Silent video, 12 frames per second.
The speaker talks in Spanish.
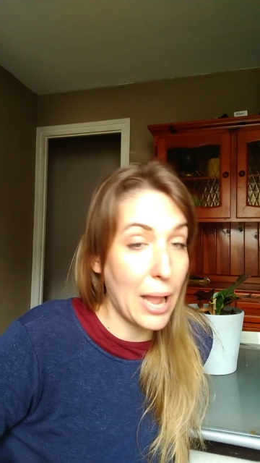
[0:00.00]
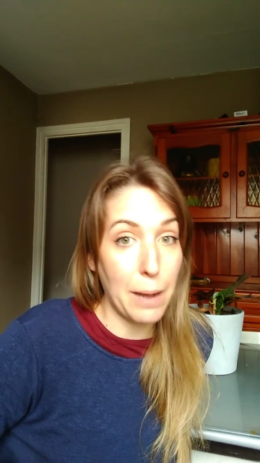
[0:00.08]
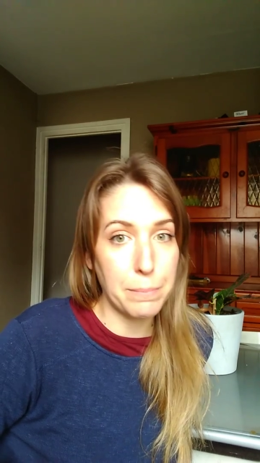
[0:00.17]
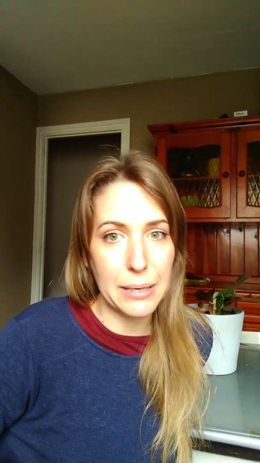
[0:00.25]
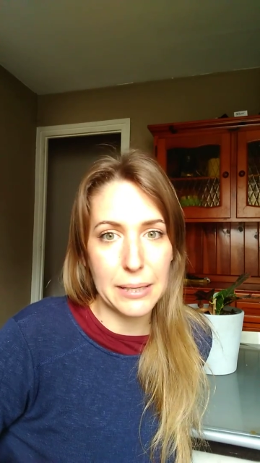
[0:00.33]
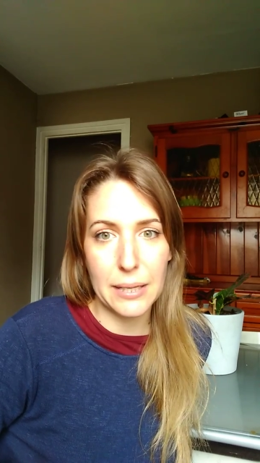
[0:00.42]

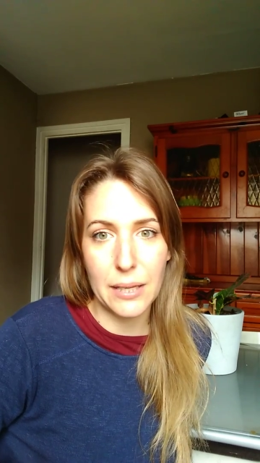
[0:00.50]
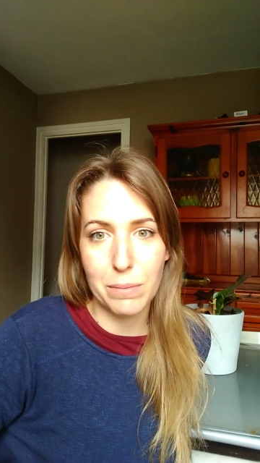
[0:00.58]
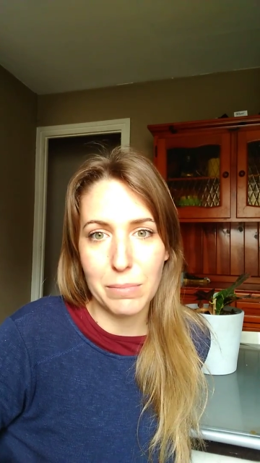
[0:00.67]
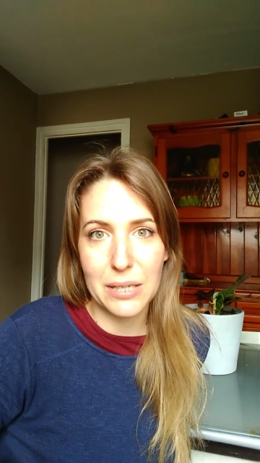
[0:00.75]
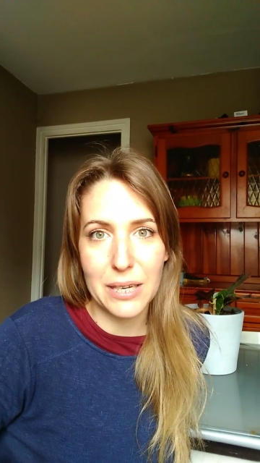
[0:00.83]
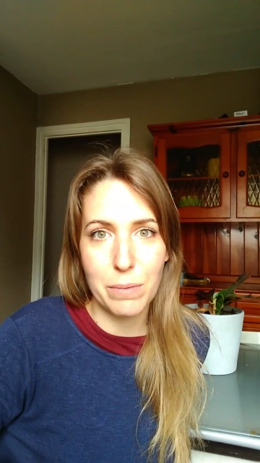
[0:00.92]
aparte
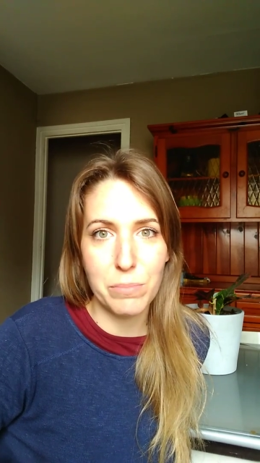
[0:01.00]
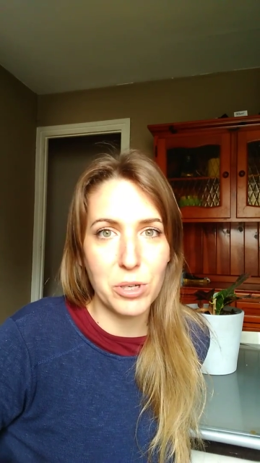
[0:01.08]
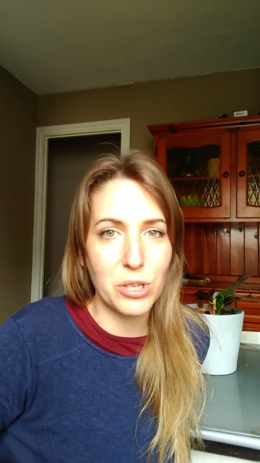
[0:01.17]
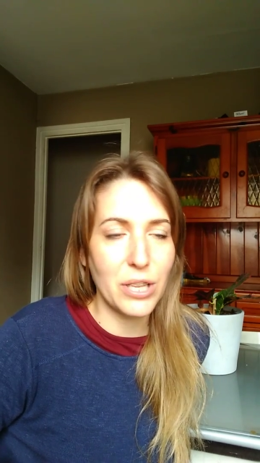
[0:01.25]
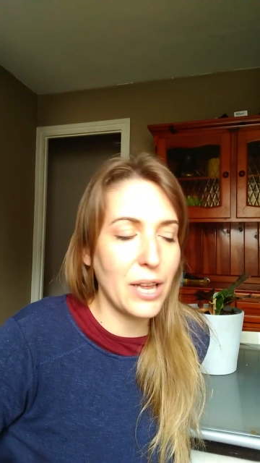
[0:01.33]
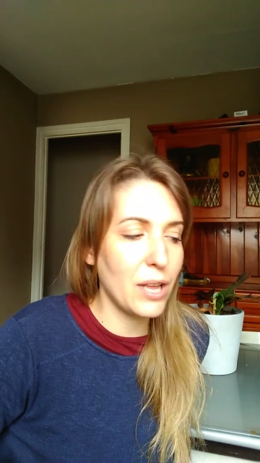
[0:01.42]
de mis
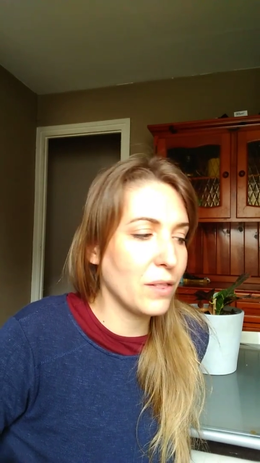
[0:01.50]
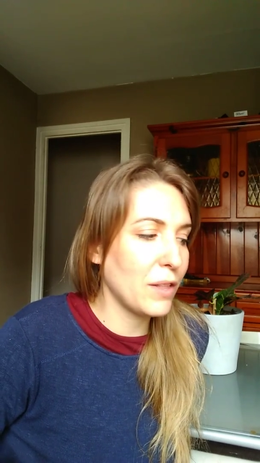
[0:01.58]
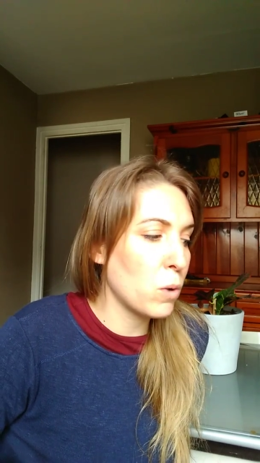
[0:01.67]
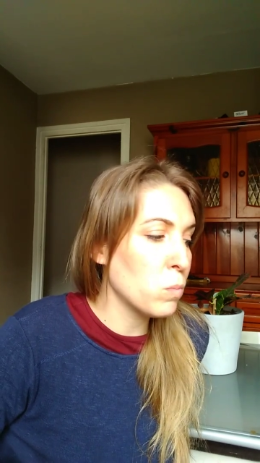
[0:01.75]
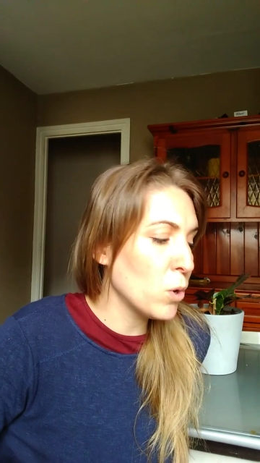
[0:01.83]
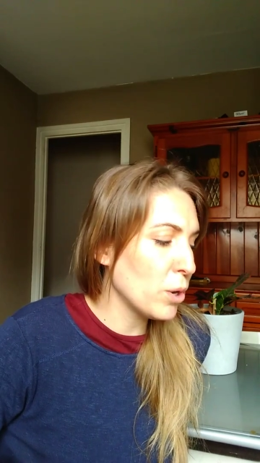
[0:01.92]
cambios
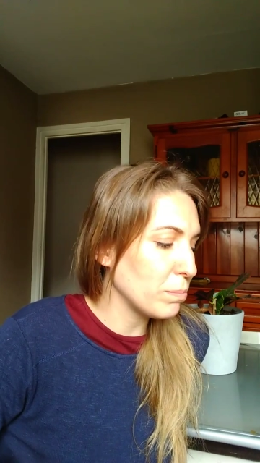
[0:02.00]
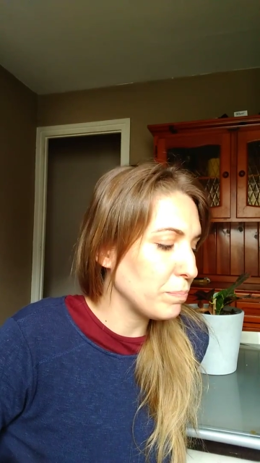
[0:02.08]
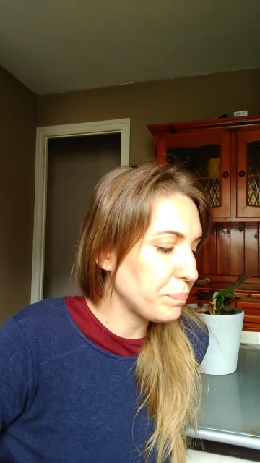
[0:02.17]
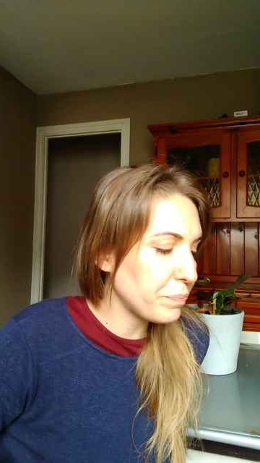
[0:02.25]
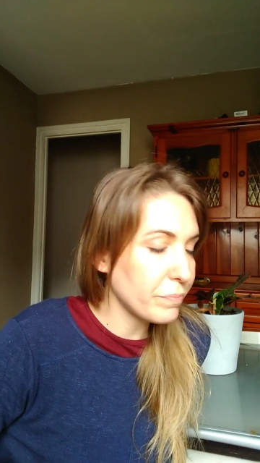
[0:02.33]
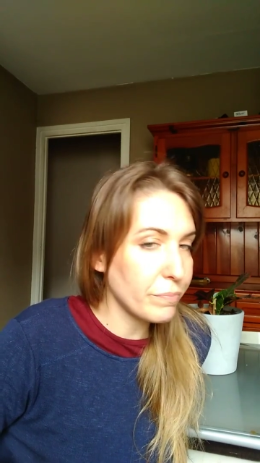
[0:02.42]
de humor.